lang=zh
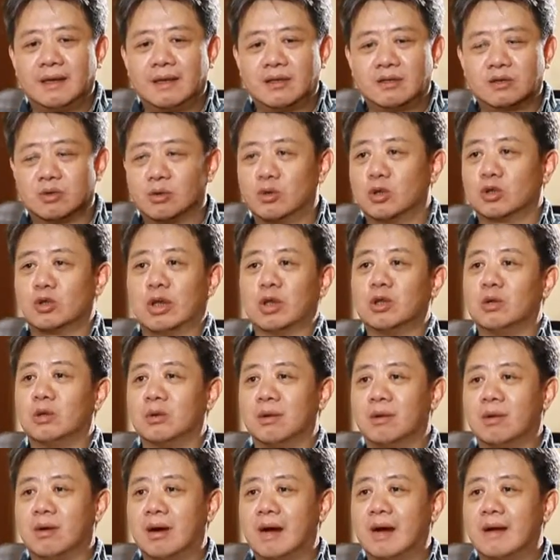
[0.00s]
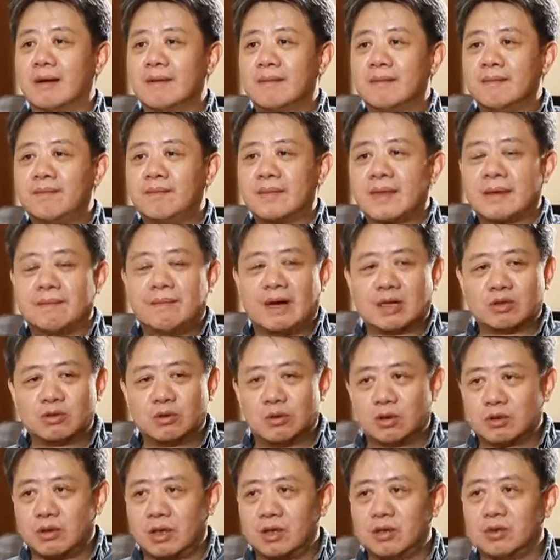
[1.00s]
中国传统文化，把中
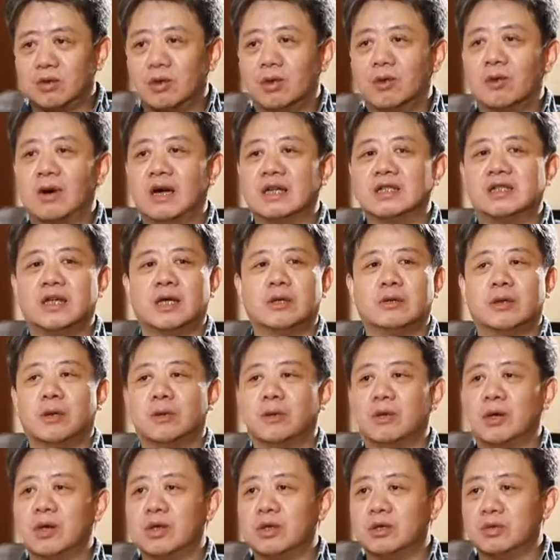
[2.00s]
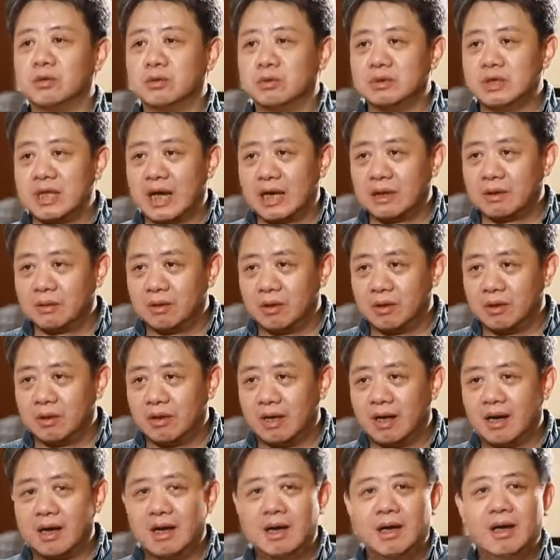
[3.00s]
国传统文化简约为儒家的文
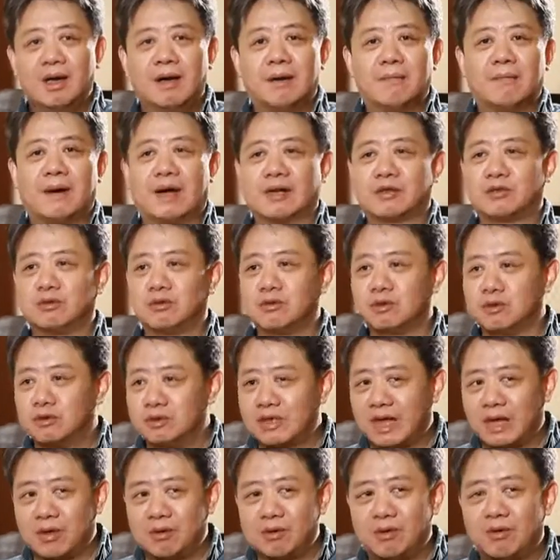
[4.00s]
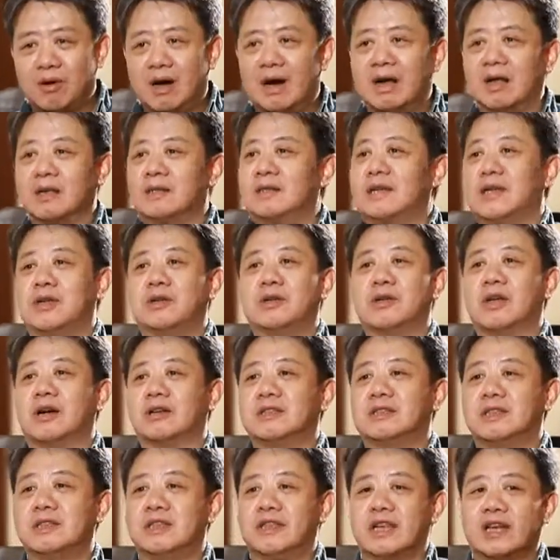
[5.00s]
化，把儒儒家的文化简约到
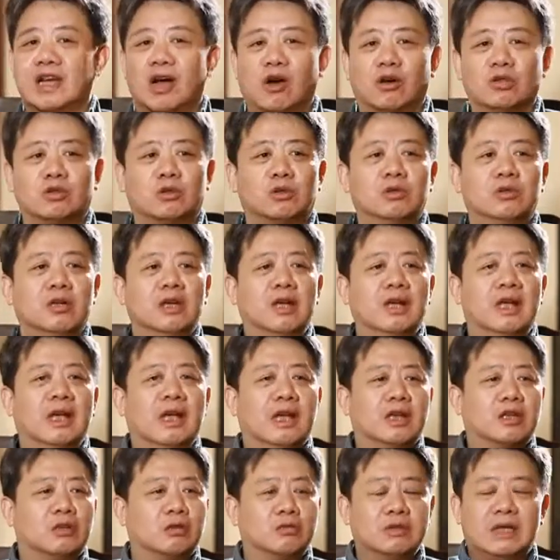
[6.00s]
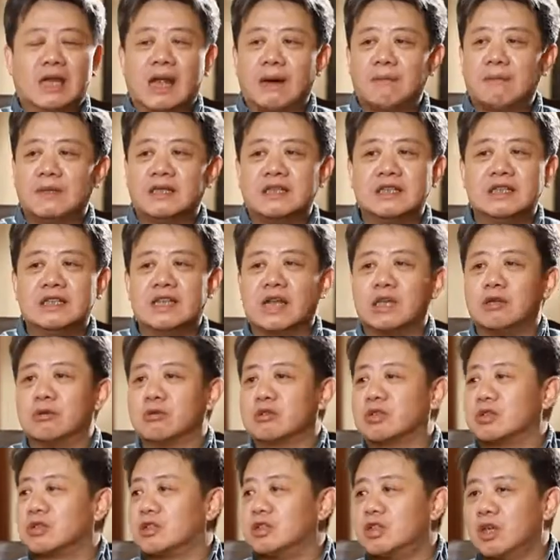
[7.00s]
经典，然后从读一两本经典就
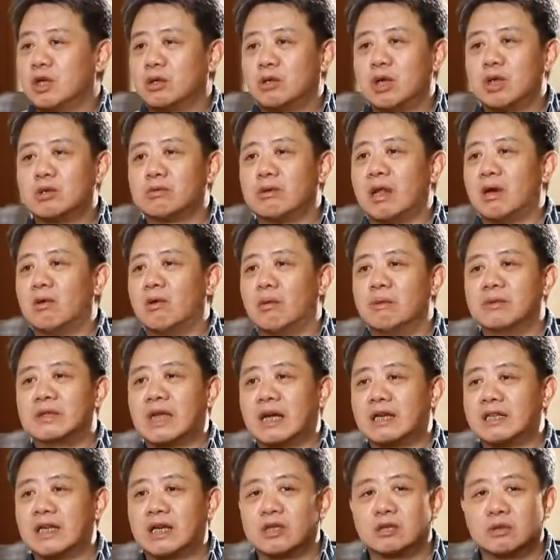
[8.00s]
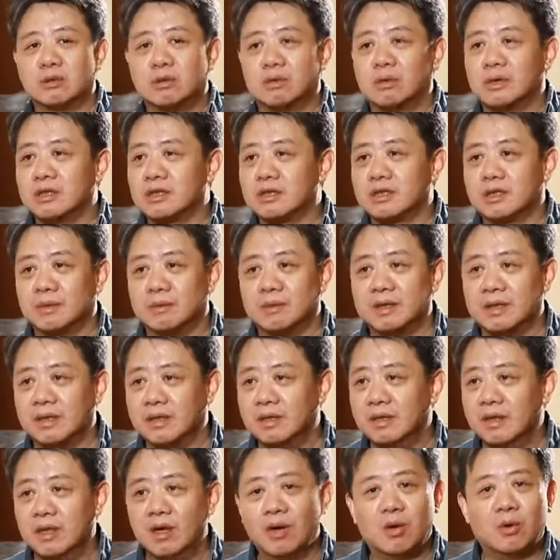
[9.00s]
直接推出来我们当代中国人是什么人？
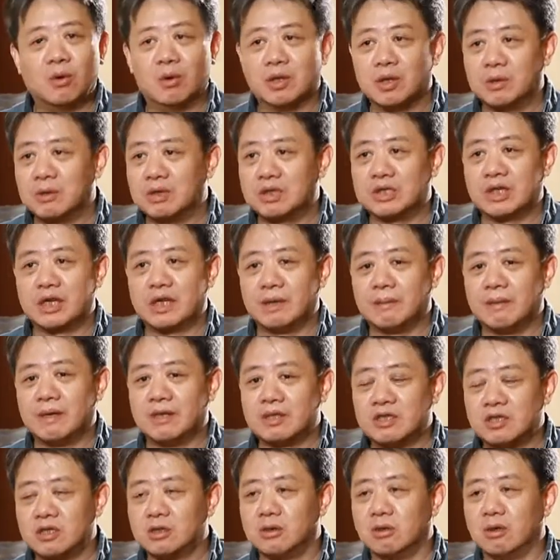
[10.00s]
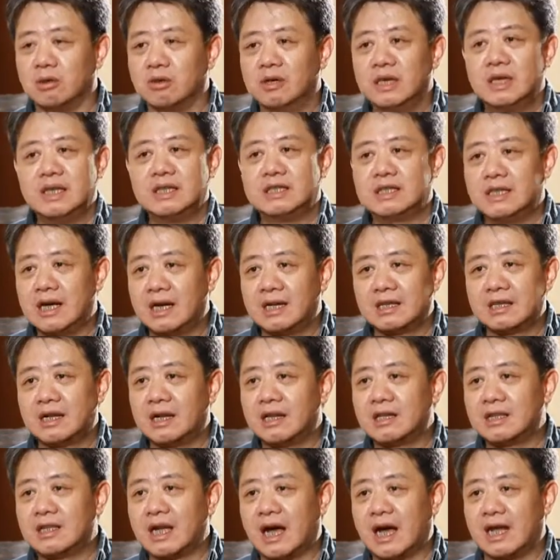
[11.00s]
我认为这里边是有相
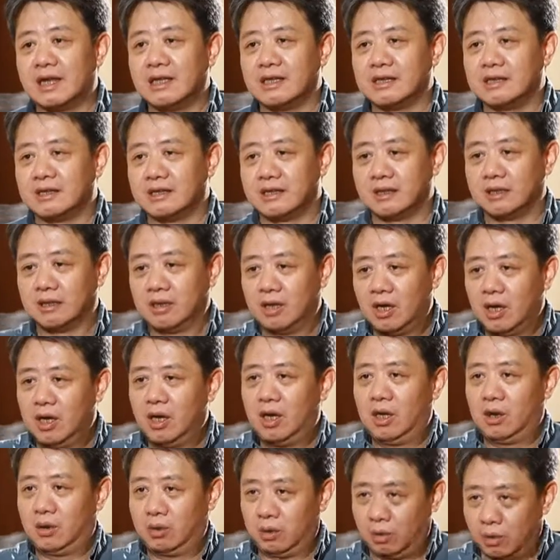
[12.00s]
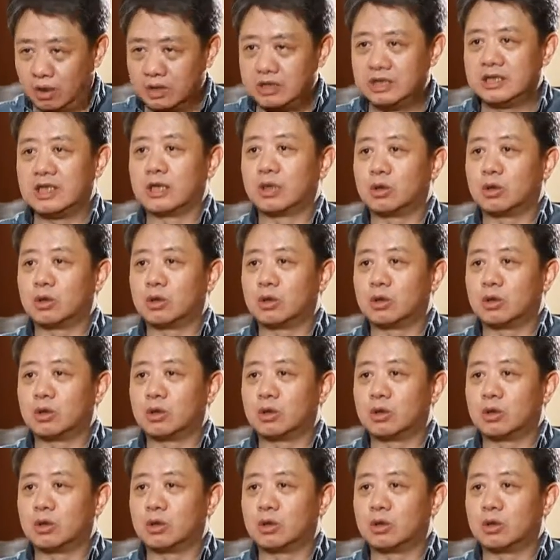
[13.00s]
当大的这个逻辑上